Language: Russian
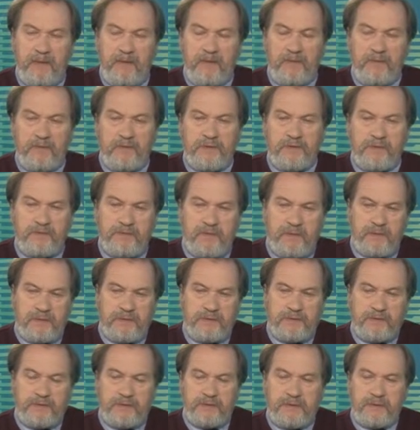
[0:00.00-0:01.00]
Вот мне
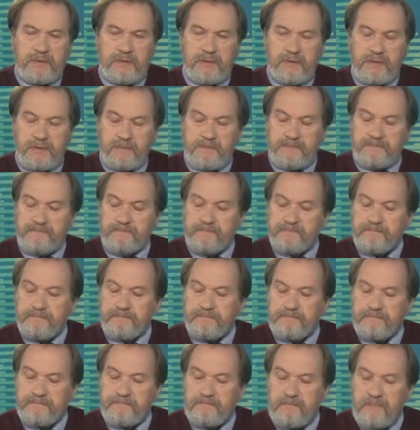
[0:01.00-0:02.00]
значит, э,
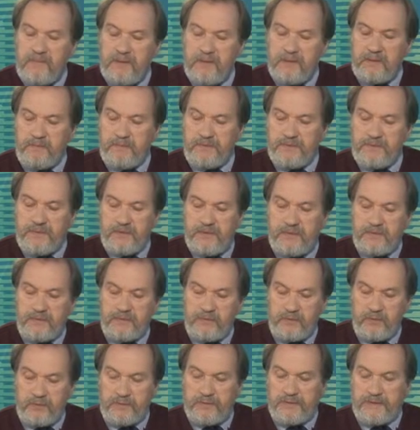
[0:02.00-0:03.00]

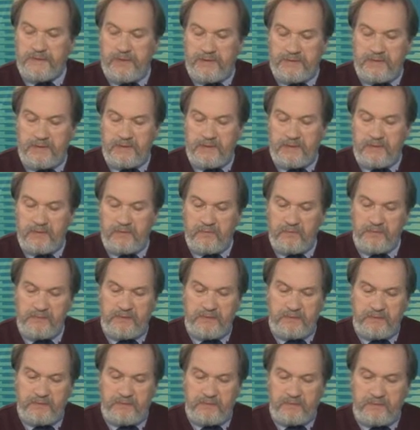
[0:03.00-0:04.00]
администрация города сказала, вот
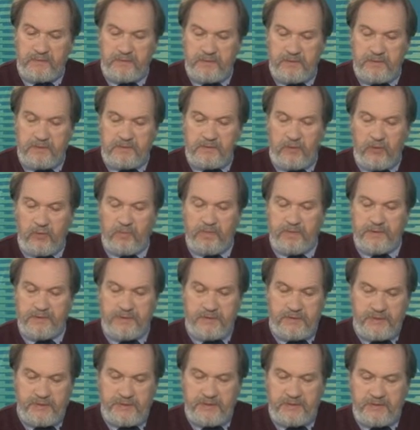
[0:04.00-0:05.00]
если
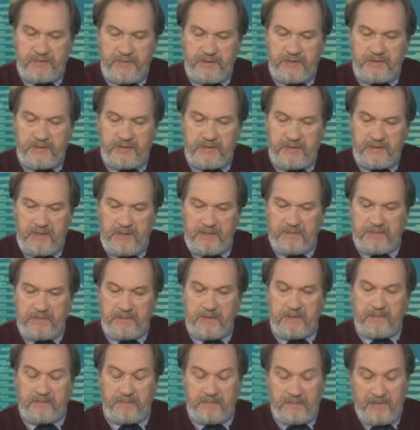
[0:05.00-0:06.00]
область 6 квартир даст
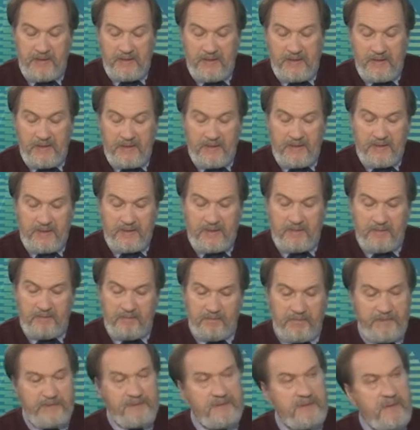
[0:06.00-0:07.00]
нам, угу.
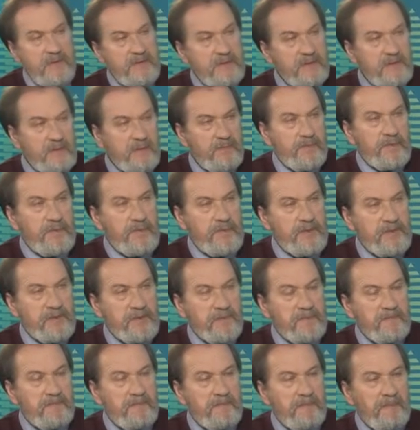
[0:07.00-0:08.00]
мы здание тебе
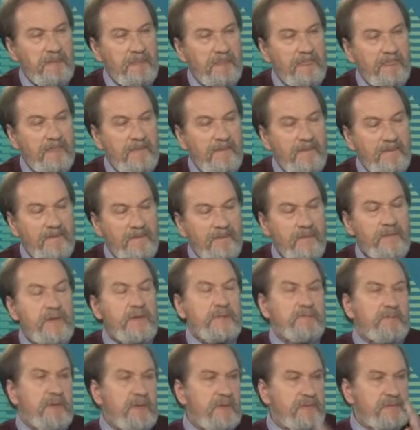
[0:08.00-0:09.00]
передадим. Я
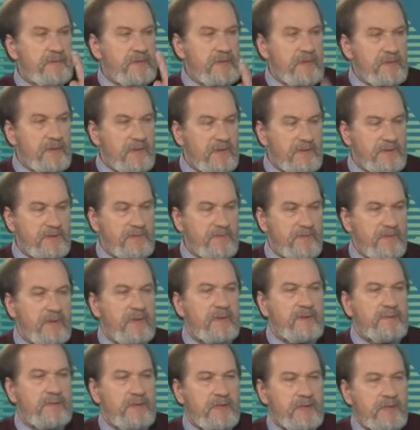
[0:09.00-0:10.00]
Павел Николаевич,
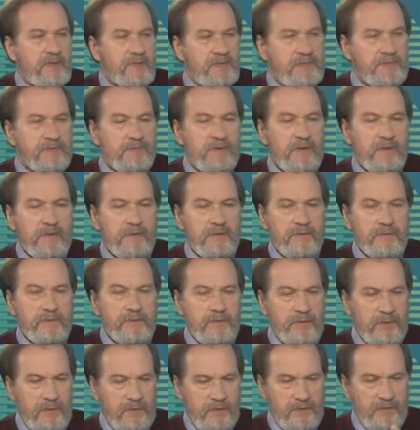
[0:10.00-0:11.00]
Павел Николаевич, Он
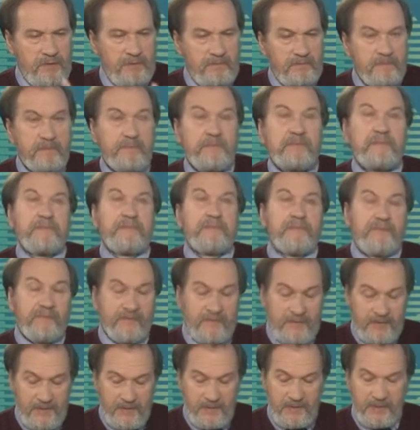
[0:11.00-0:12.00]
говорит, дадим,
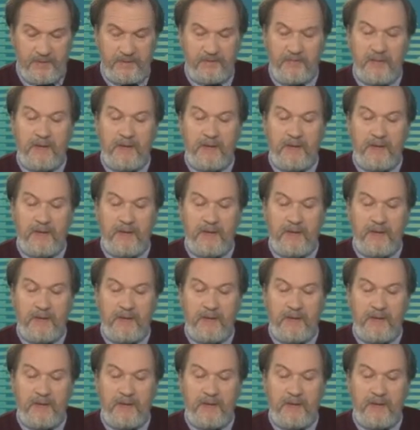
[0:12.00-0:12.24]
дадим.